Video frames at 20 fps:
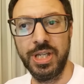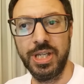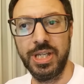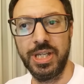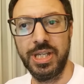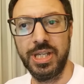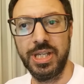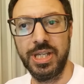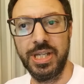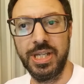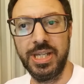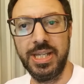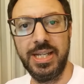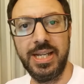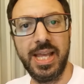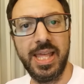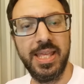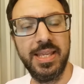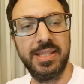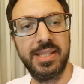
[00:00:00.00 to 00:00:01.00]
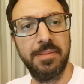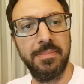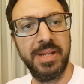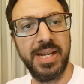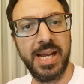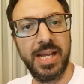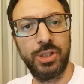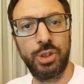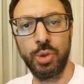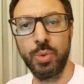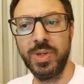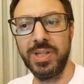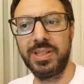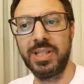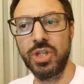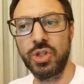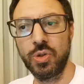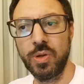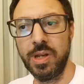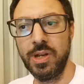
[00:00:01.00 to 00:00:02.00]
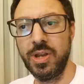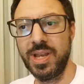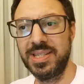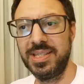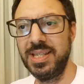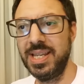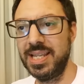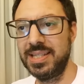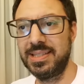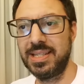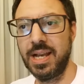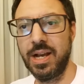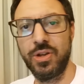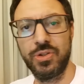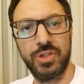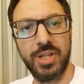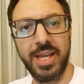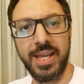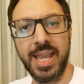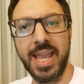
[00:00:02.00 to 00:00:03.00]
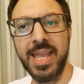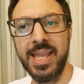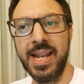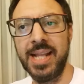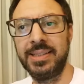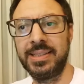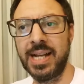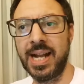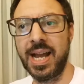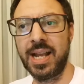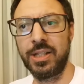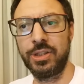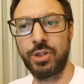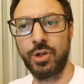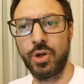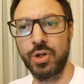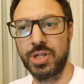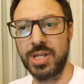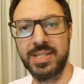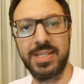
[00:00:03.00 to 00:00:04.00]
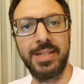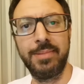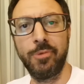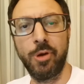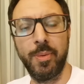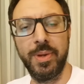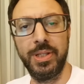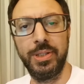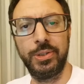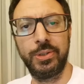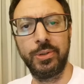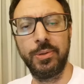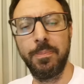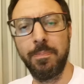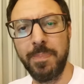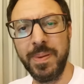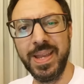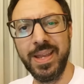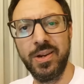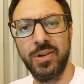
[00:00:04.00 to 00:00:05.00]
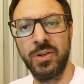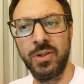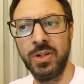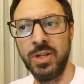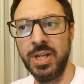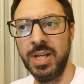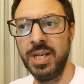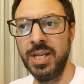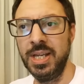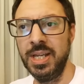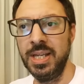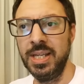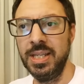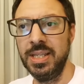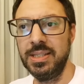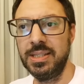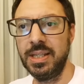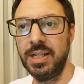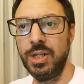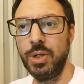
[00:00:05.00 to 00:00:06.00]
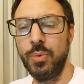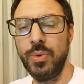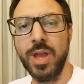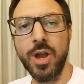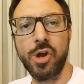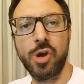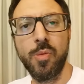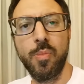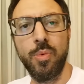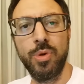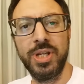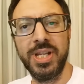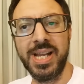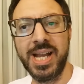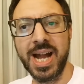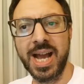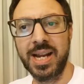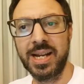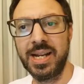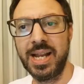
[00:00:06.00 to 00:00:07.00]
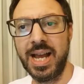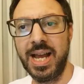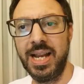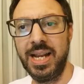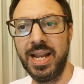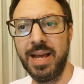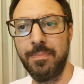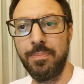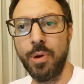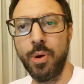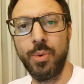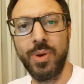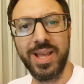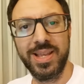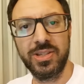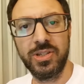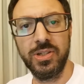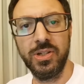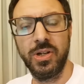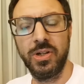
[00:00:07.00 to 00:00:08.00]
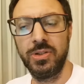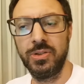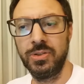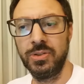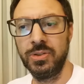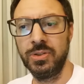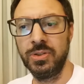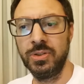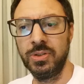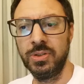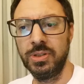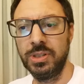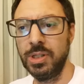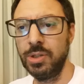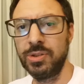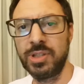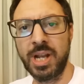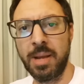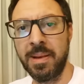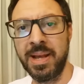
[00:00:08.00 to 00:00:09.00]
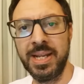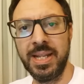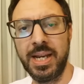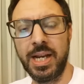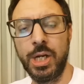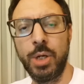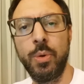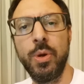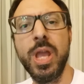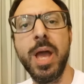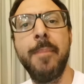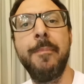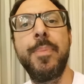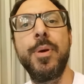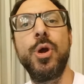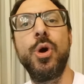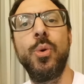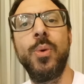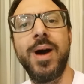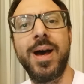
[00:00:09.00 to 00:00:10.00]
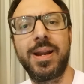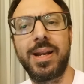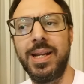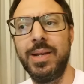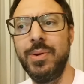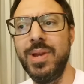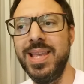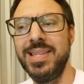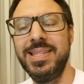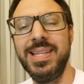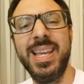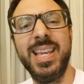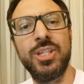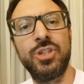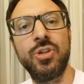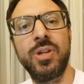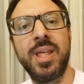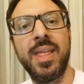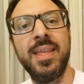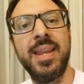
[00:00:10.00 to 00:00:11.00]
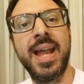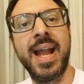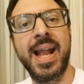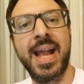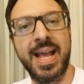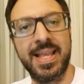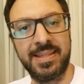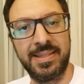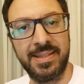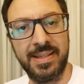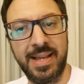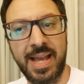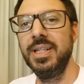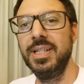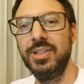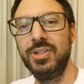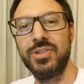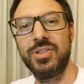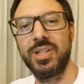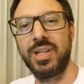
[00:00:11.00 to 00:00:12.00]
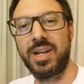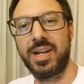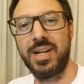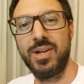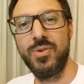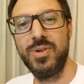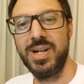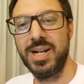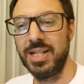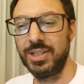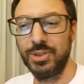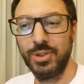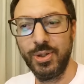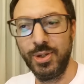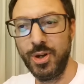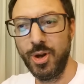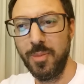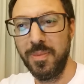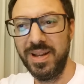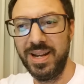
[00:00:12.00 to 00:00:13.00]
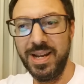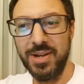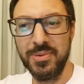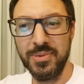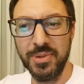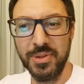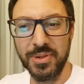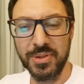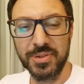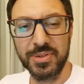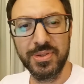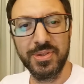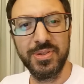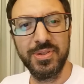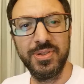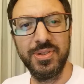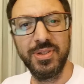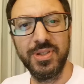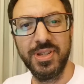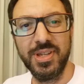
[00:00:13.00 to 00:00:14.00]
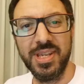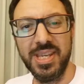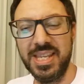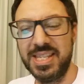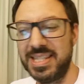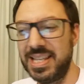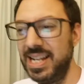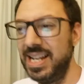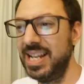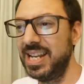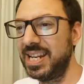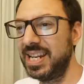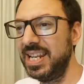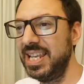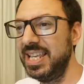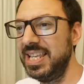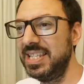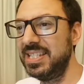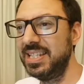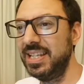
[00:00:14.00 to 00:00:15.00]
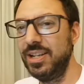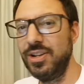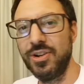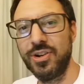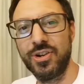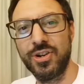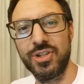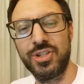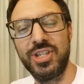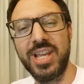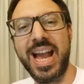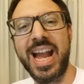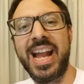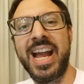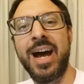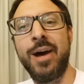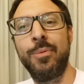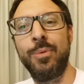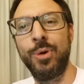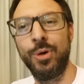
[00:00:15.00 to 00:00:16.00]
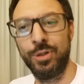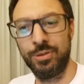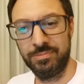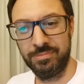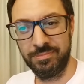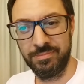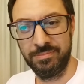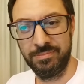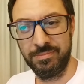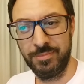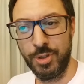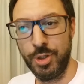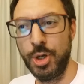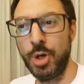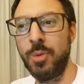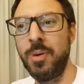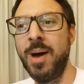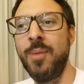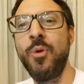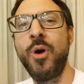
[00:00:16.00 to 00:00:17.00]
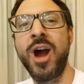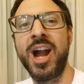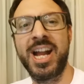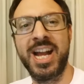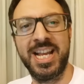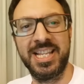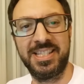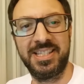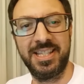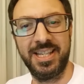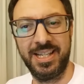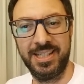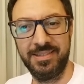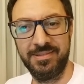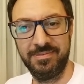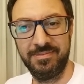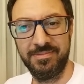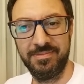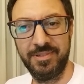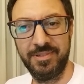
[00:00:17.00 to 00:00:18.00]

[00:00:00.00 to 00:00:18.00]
eh, y les dice, mira, tuve este sueño así asado, o sea que hay que ir a atacar Troya, es el momento. Pero Dice, lo voy a comunicar a la población de otra manera, los voy a probar, les voy a decir que es hora de ir a casa. Entonces reúnen a todos los melenudos y sale el rey y dice, loco, se acabó, nos vamos a casa.